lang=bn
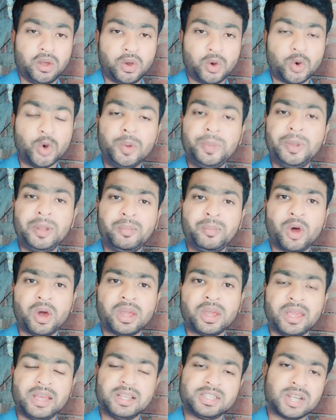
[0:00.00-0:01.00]
কুলপি ব্লক
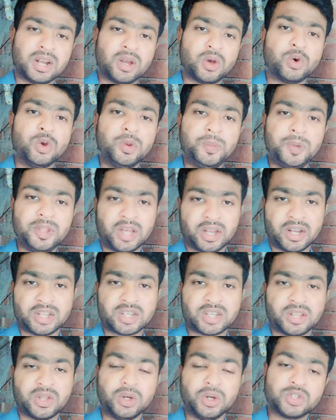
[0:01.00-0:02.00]
এছাড়াও কুলপি থানার
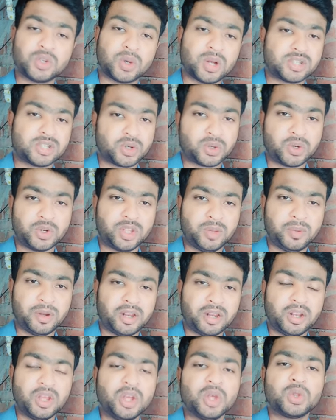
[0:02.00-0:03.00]
সাথেও যোগাযোগ করতে
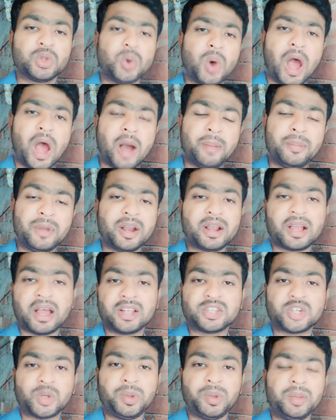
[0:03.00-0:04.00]
পারেন তো আপনার
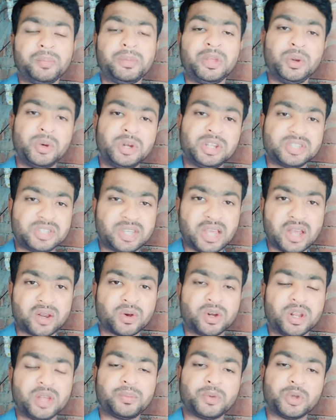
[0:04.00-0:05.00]
কাজ হবে ভিডিওটি শেয়ার
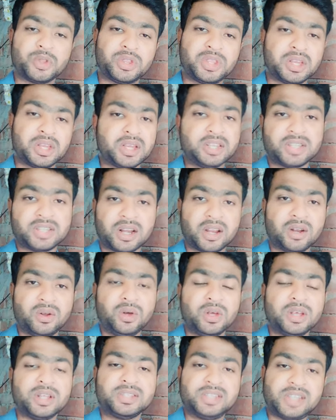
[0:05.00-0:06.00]
করে প্রত্যেককে জানানো
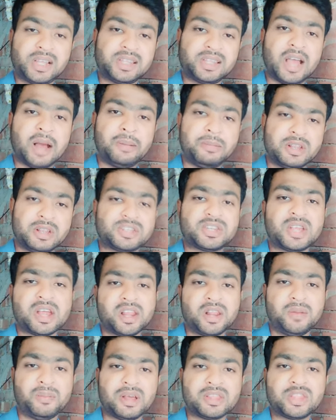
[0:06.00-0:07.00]
যাতে আপনার
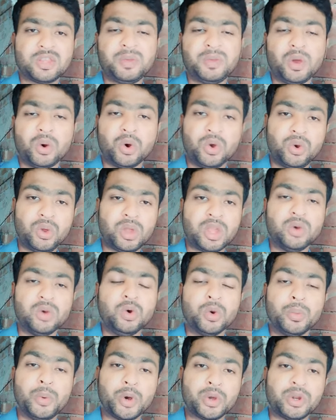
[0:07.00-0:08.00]
শেয়ারের মাধ্যমে অন্য কেউ
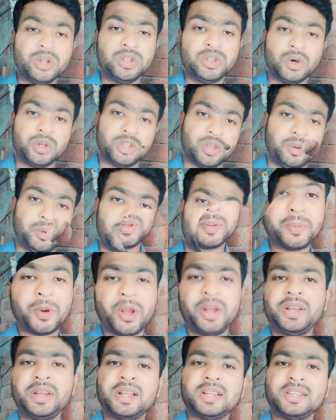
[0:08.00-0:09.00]
উপকৃত হতে পারে
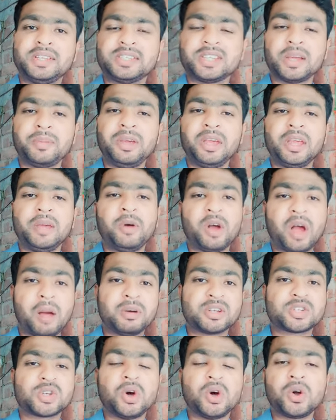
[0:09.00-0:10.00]
ভলেন্টিয়ার হিসাবে এবং
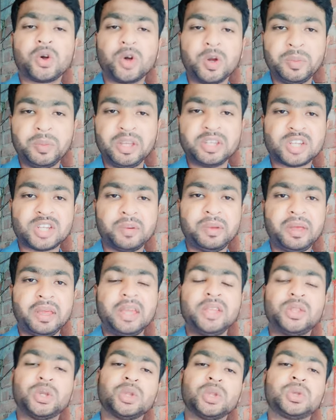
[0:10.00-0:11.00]
আমার সহকর্মী হিসাবে
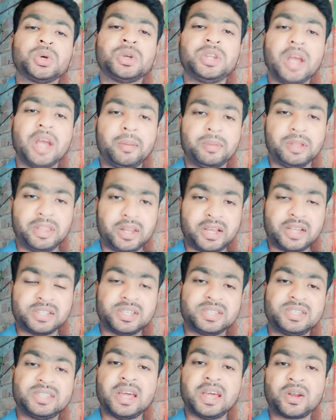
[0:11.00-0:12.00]
এই তথ্যটি আপনাদের
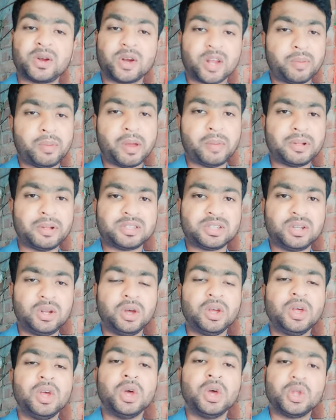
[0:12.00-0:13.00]
কাছে শেয়ার করার ব্যাপার ছিল
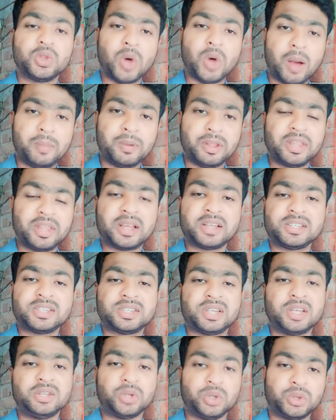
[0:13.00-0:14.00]
তো আপনাদের কাছে
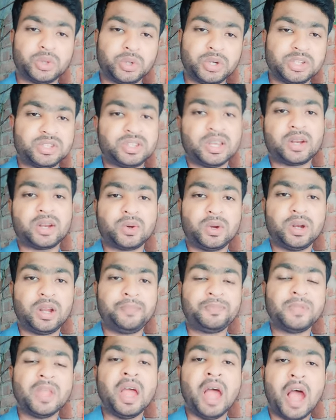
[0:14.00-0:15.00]
সেই তথ্যটি শেয়ার করলাম
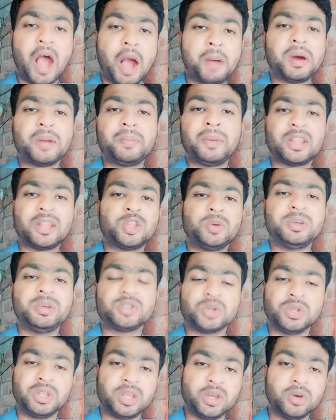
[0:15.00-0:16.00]
আমার মাধ্যমে
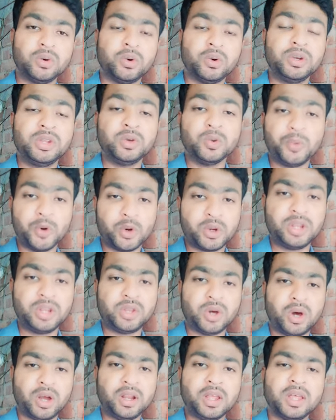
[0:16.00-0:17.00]
যদি কেউ উনি উপকৃত
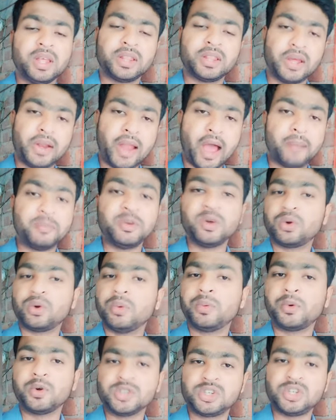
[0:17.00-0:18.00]
হন তাহলে আমিও
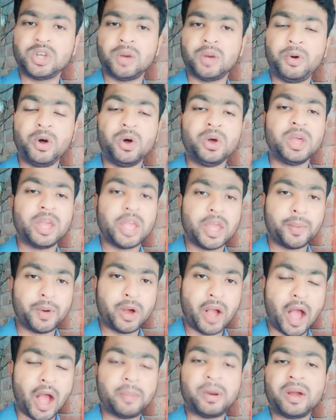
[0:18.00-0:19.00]
খুব খুশি হব এবং
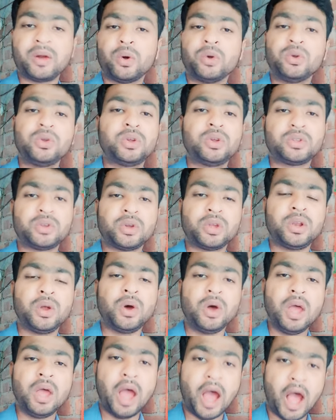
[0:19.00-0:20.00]
আমার অনুরোধ রইল
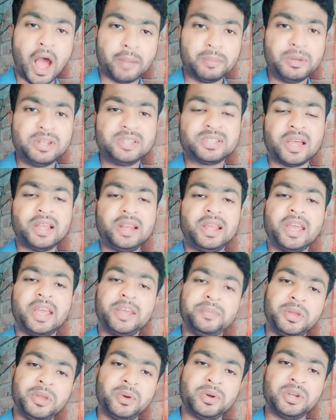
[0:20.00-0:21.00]
আপনি চাইলে এই
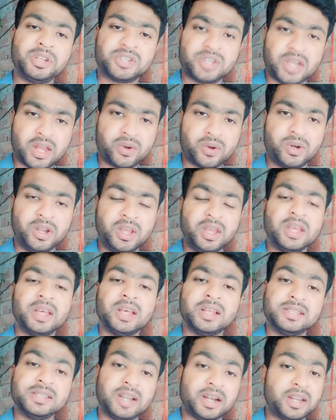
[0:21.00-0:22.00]
ভিডিওটি শেয়ার করে
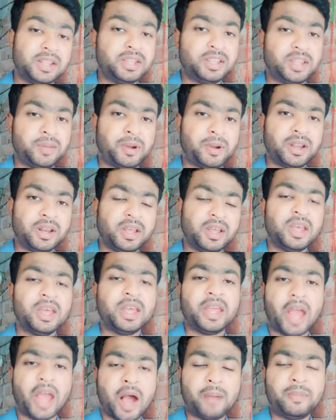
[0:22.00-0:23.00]
জানিয়ে দিতে পারেন
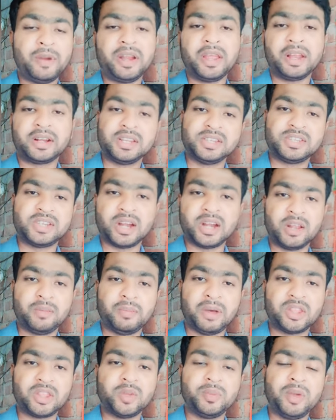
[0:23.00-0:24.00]
আপনার একটি শেয়ারের
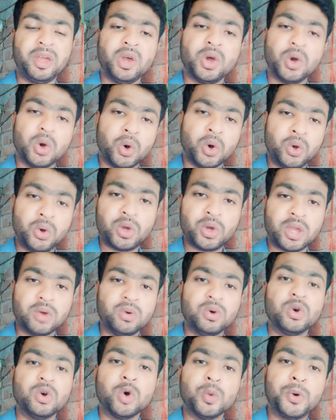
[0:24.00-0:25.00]
মাধ্যমে অন্য কেউ
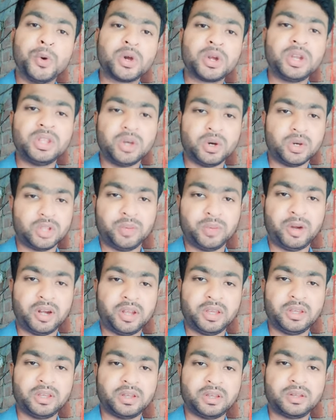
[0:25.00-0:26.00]
উপকৃত হতে পারে
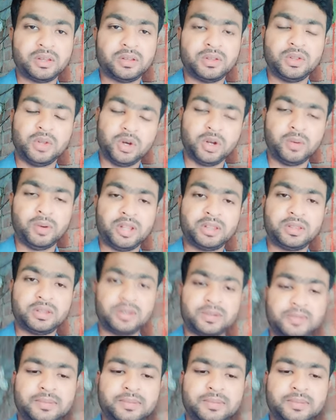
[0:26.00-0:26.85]
ধন্যবাদ